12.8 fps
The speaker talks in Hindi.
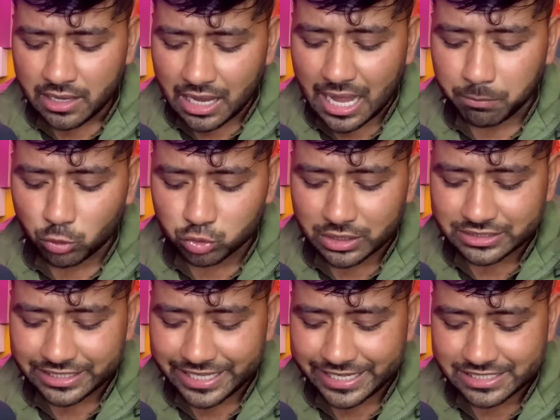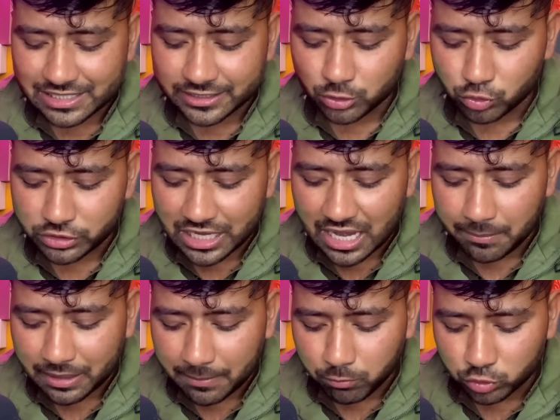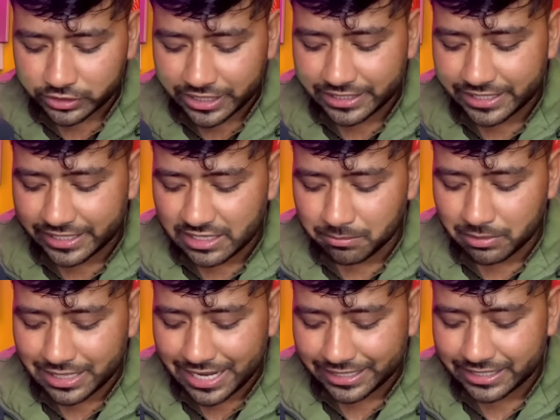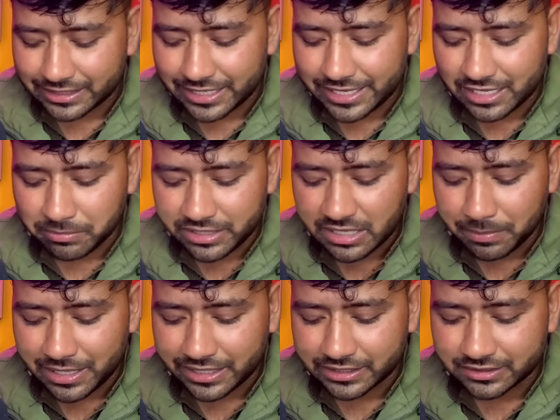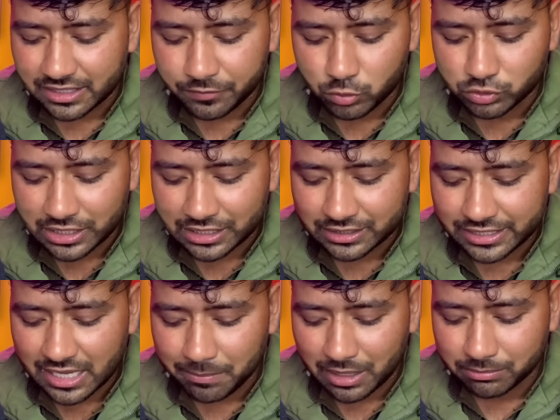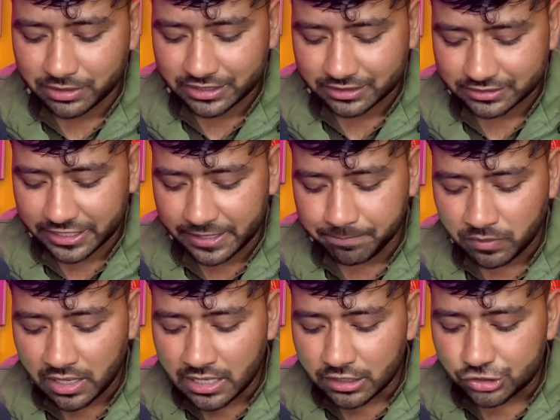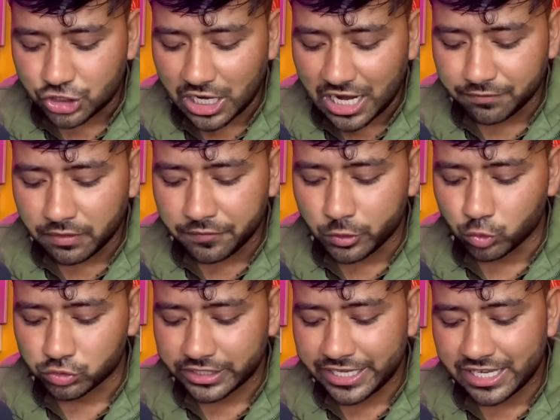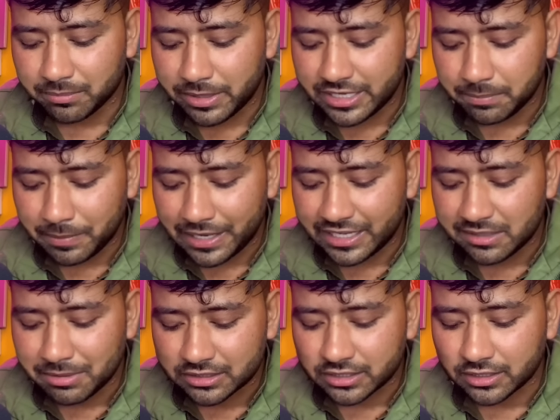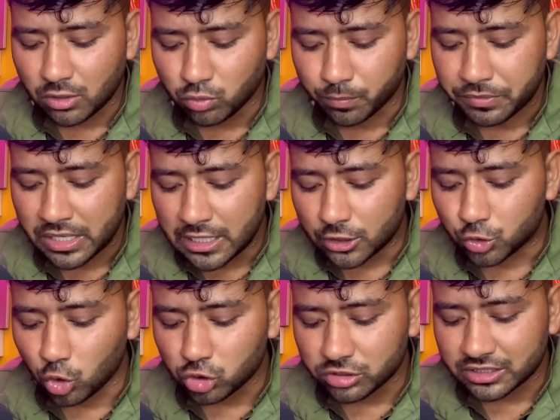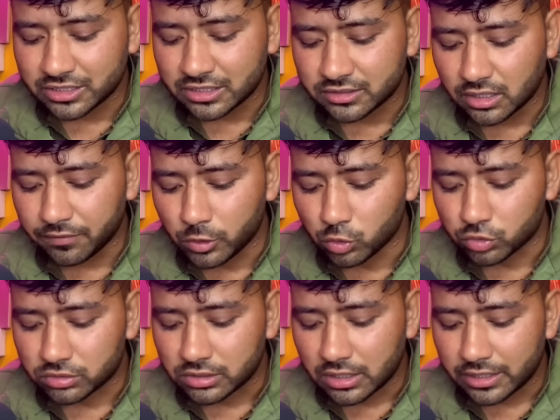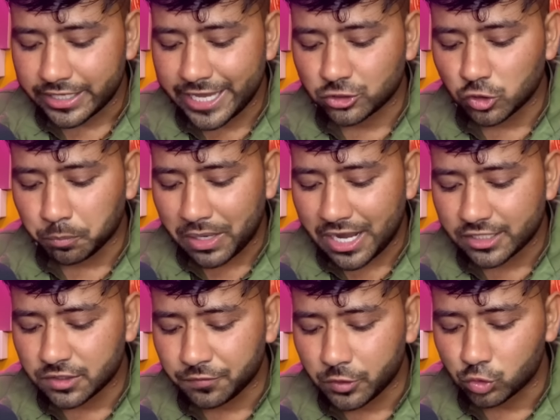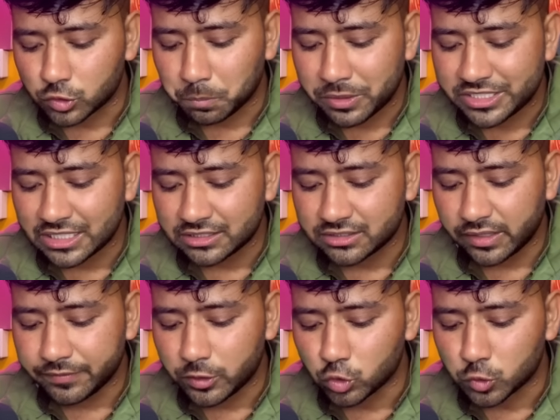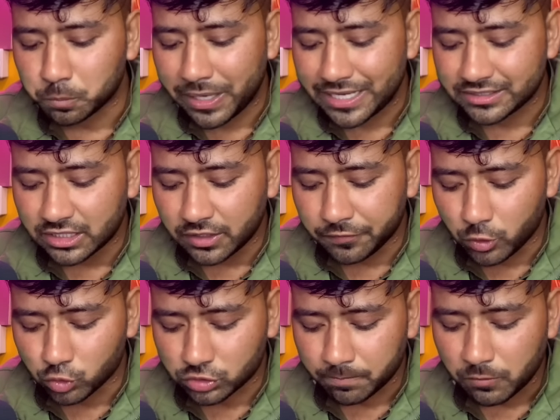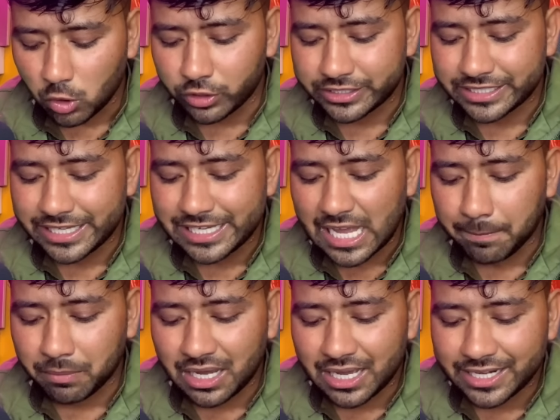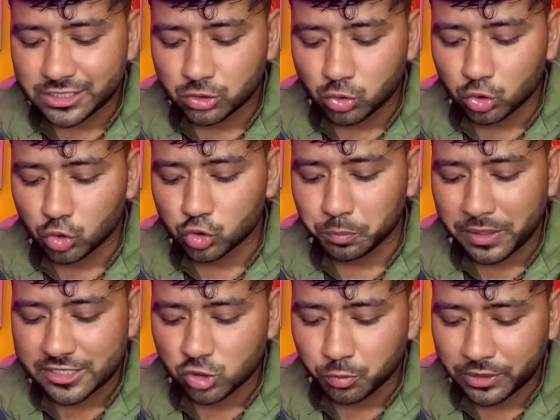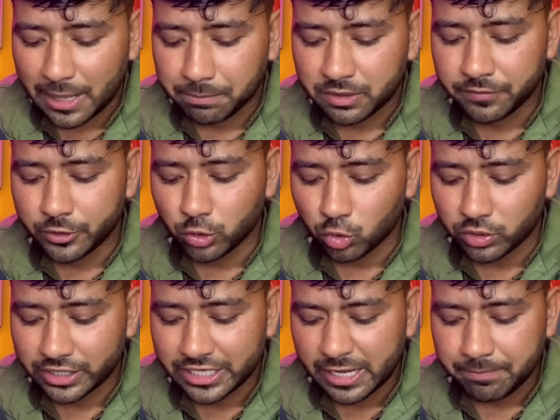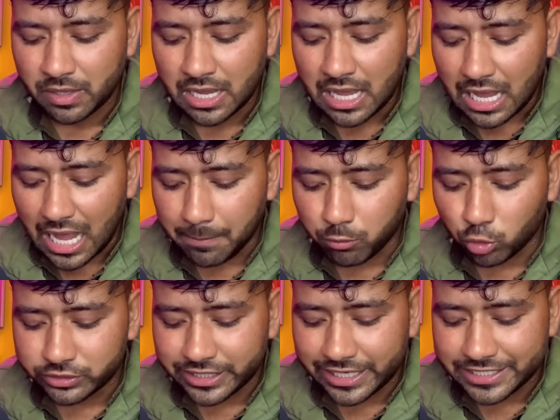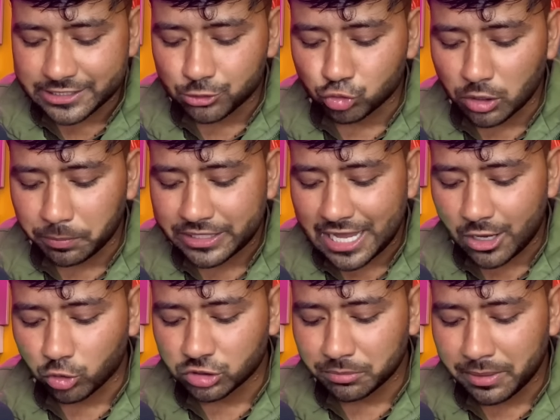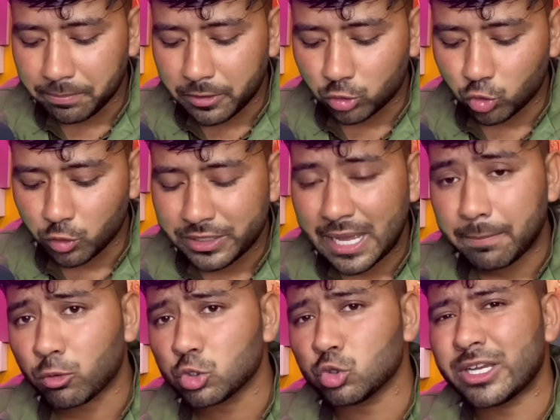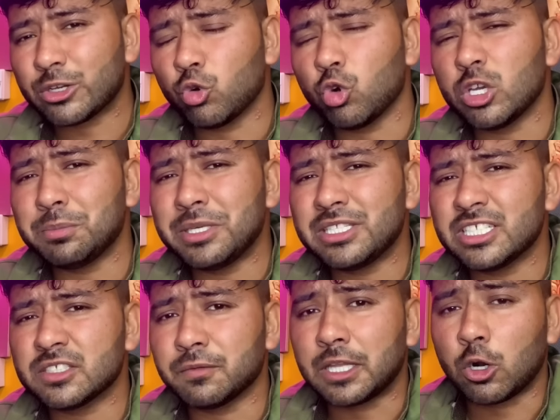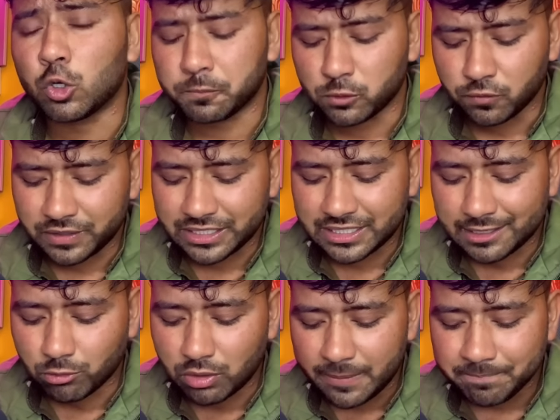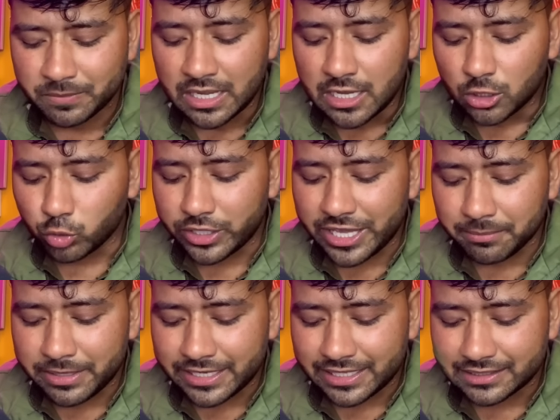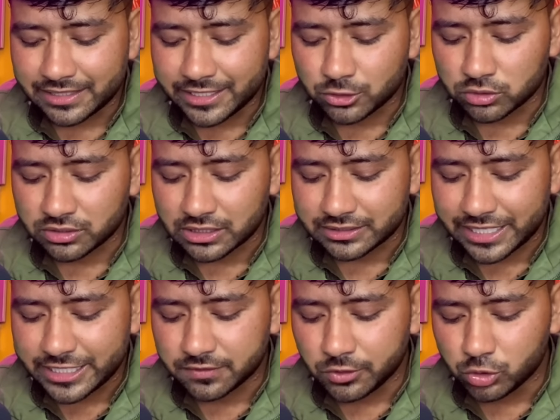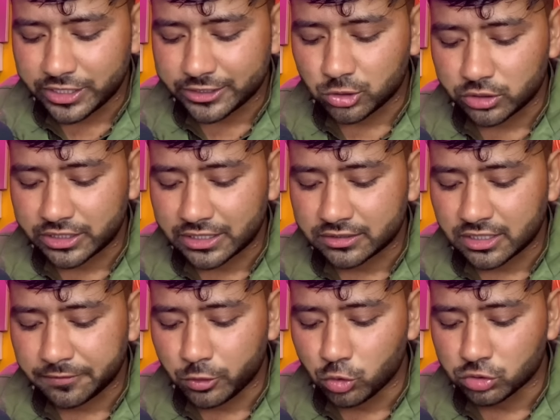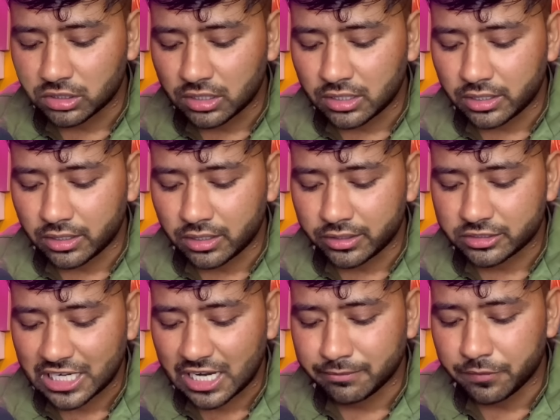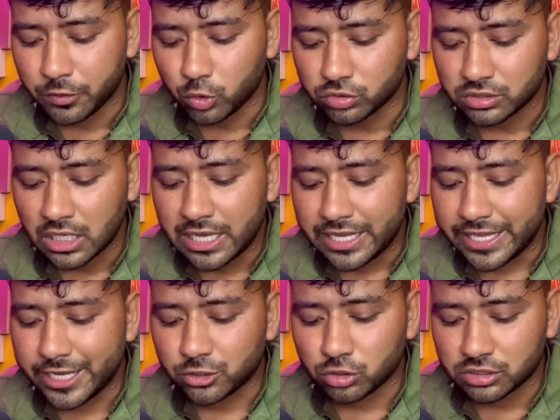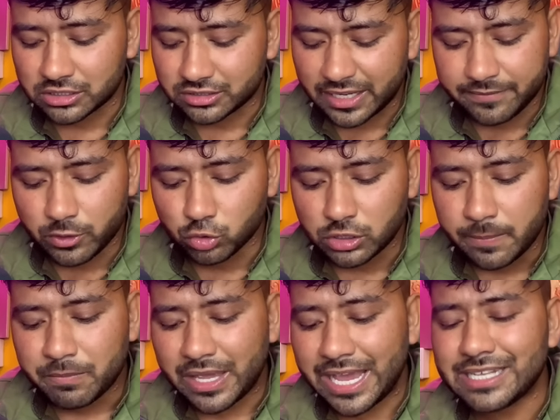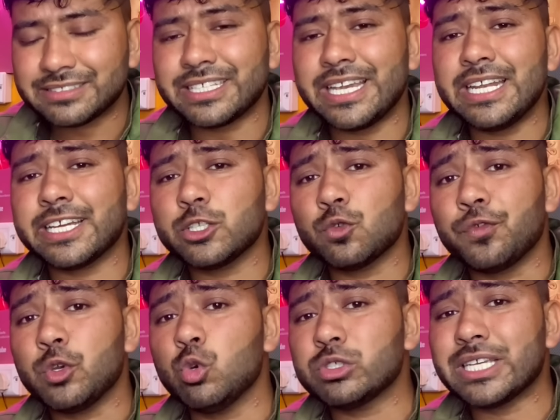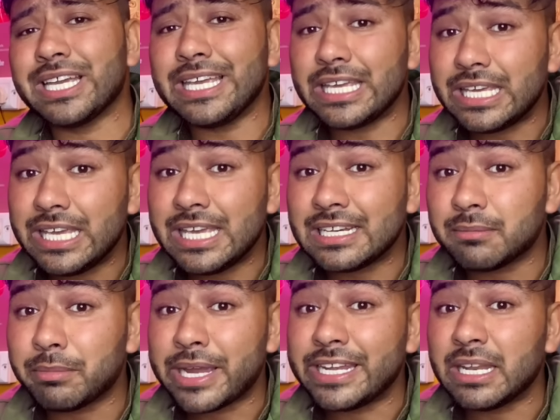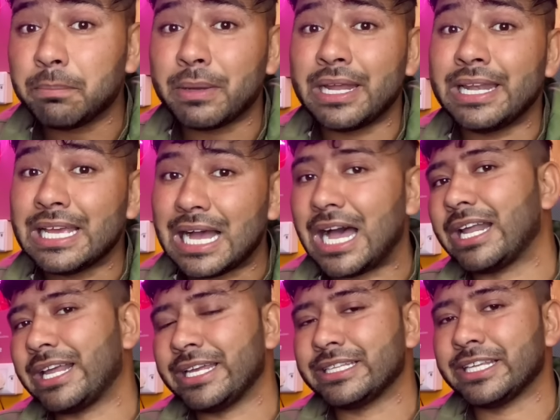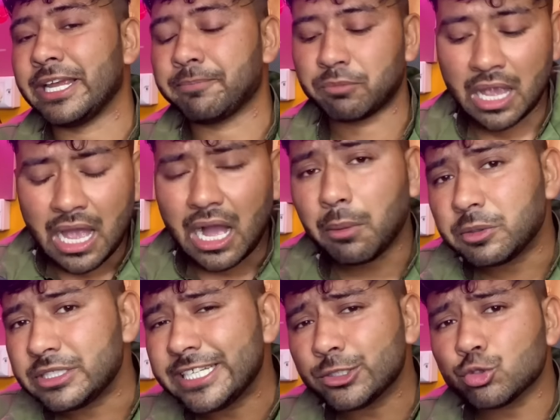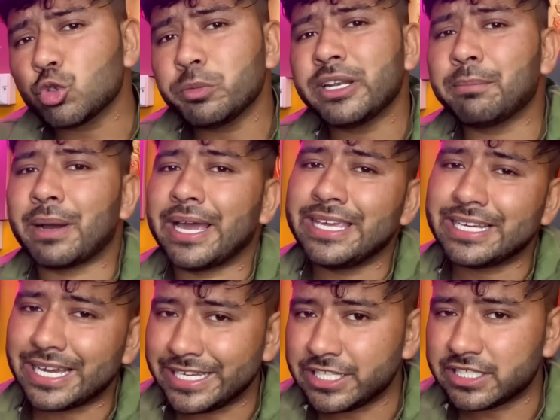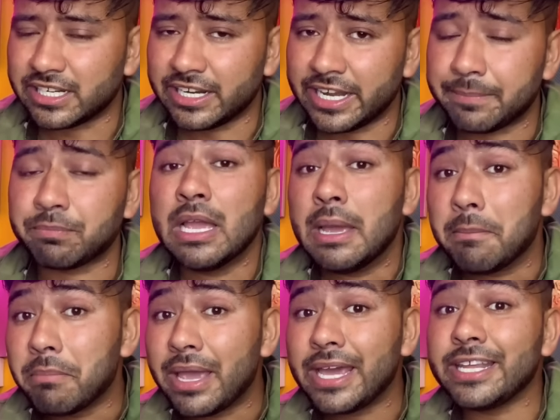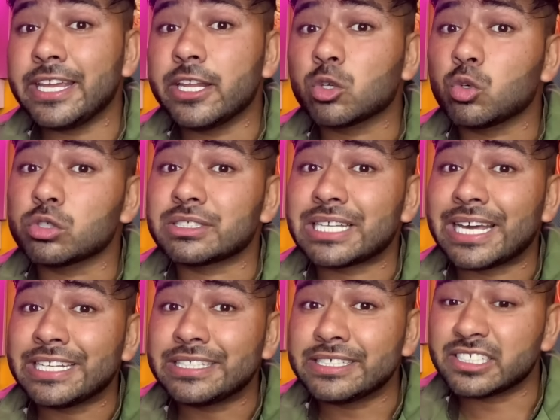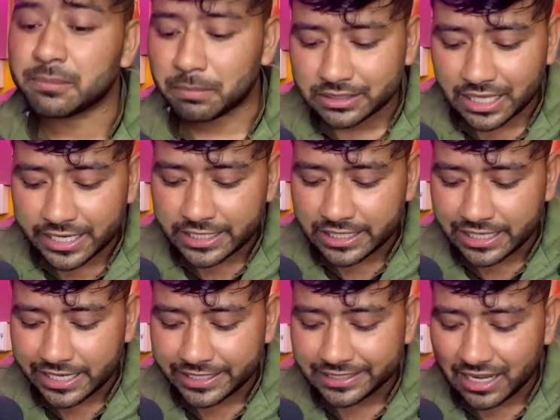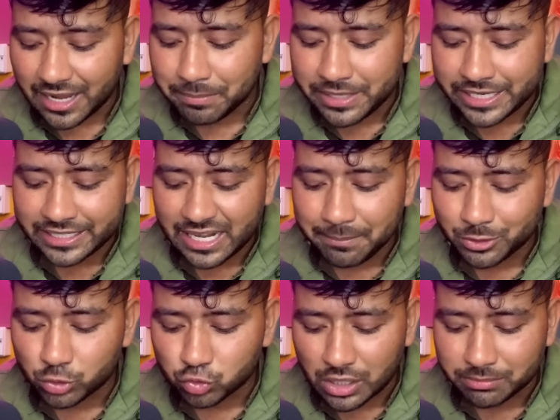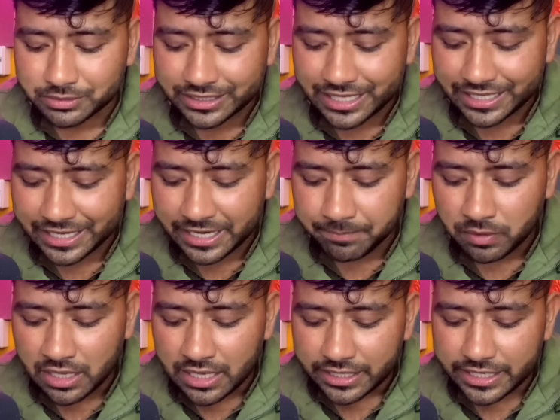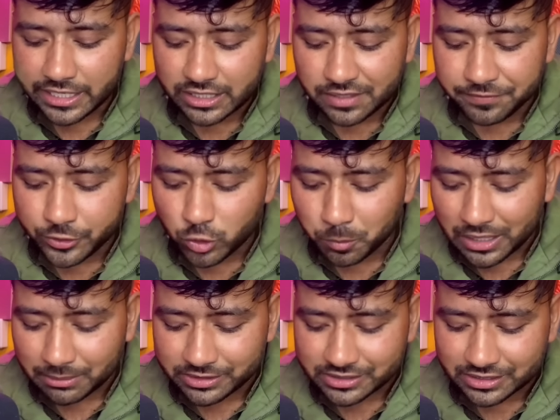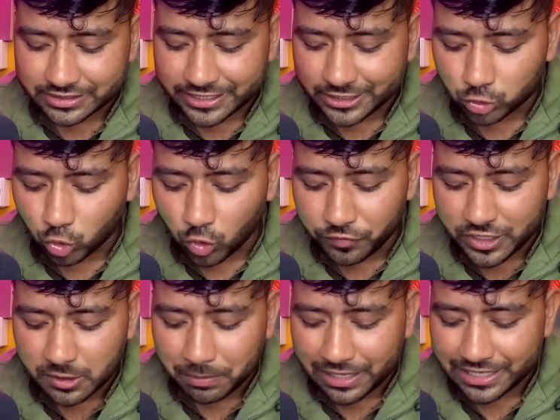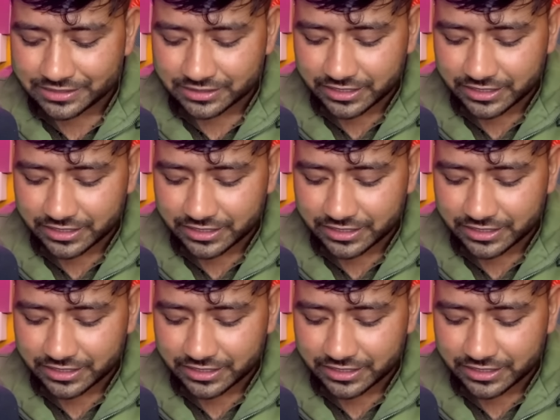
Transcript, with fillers: आपको थोड़ा सा लेके चलते हैं तो यहां पर आपको देखने के लिए मिल रहा है कि इनका एक महीने पहले कितना व्यूज आ रहा था यहां पर आप देख सकते हैं छियानवे व्यूज एक महीने पहले की बात कर रहा हूं दो व्यूज 105 व्यूज पिछहत्तर व्यूज पैंसठ व्यूज और यही आपका हाल है 100 200 500 पर आपकी वीडियो रुक रही है आप खुद देख लीजिए दोस्तों अपनी आंखों से मैं बिल्कुल भी आपको जो है कोई भी चीज विदाउट प्रूफ नहीं दिखाऊंगा तो एक महीने के अंदर 127 व्यूज एक तो तिहत्तर व्यूज छियानवे व्यूज एक व्यूज ऐसे ही इनके जो व्यूज हैं एक महीने पहले आ रहे थे अब ये दोस्तों मेरे भाई का ही चैनल है मैंने इनको सारी चीजें बताई लेकिन अभी के टाइम में दोस्तों आप देखेंगे इनकी वीडियो पर आप देख सकते हैं दो वीक पहले से